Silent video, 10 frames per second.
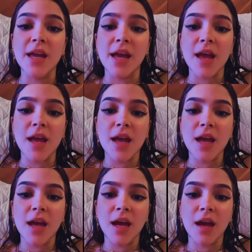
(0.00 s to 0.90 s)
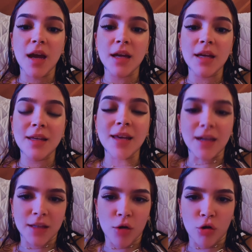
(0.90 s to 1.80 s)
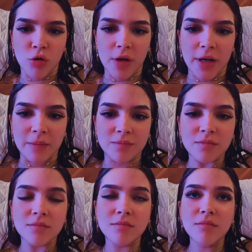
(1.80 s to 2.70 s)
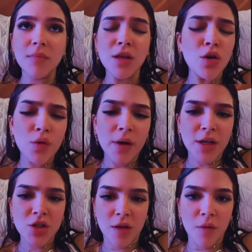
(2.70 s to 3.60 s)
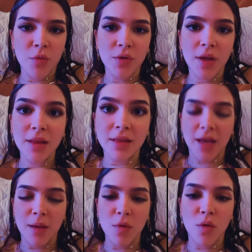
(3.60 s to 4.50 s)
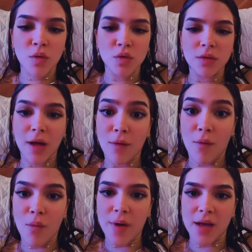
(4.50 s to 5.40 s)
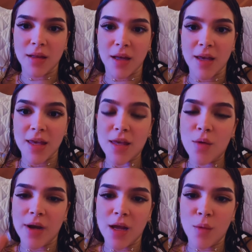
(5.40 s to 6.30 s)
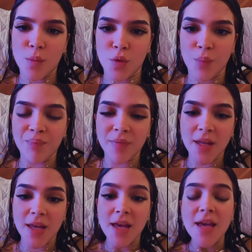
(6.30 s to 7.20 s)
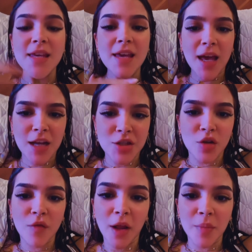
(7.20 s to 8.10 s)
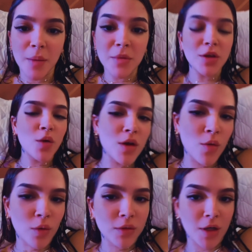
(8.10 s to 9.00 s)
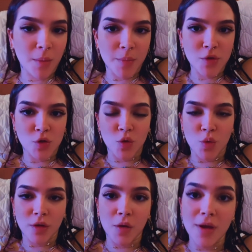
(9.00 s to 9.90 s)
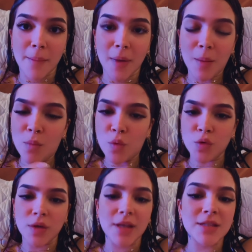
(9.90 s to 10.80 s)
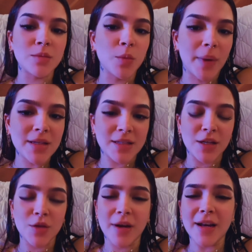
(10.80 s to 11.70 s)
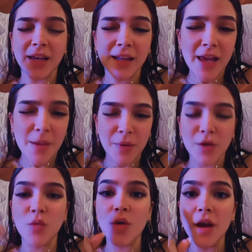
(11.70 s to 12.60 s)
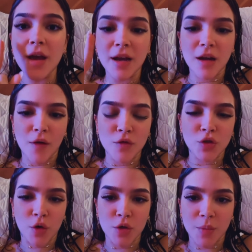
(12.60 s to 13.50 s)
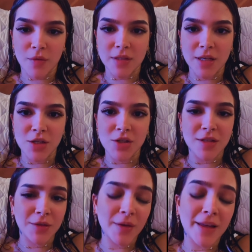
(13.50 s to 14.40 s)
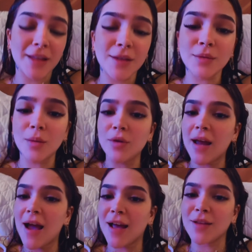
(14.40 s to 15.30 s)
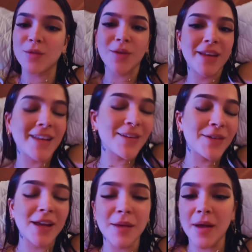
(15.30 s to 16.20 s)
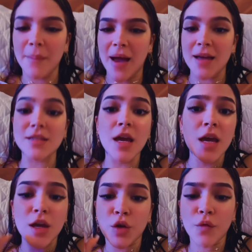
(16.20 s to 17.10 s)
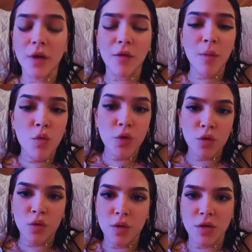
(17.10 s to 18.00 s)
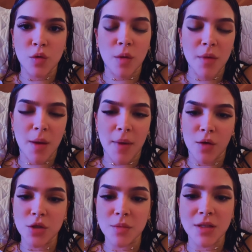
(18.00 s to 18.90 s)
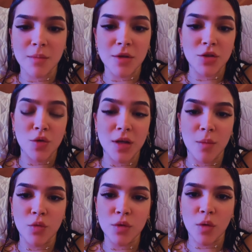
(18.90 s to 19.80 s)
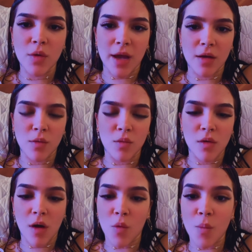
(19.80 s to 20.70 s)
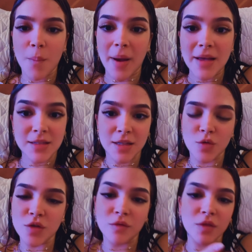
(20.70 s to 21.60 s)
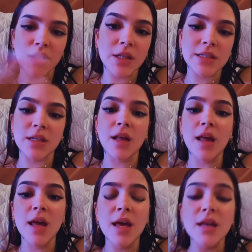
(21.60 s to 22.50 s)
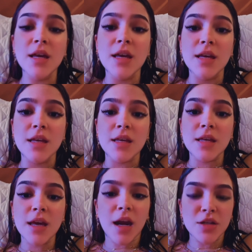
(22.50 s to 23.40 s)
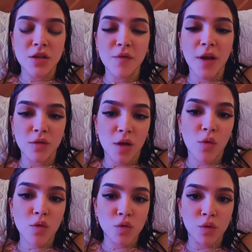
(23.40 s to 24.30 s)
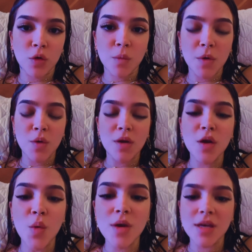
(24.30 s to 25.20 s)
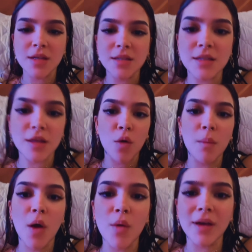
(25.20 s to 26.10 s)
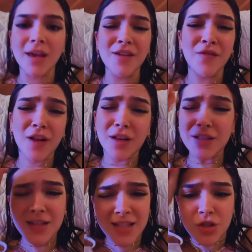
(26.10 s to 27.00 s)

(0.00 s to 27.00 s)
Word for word: É... Que ela é taróloga, né? E eu não acreditava muito até me consultar com ela. E eu lembro que ela tinha falado para mim que eu ia encontrar uma pessoa que eu ia amar muito, que ia ser meu parceiro. Era naquela época que eu gravava stories para vocês dizendo que eu queria ter um namorado, que queria ter alguém que me amasse. E que eu falava muito isso com a minha mãe, com as minhas amigas, que eu queria muito alguém, algum parceiro de vida, assim. E ela tinha falado na consulta comigo que eu ia, assim, arrumar alguém. E, e assim,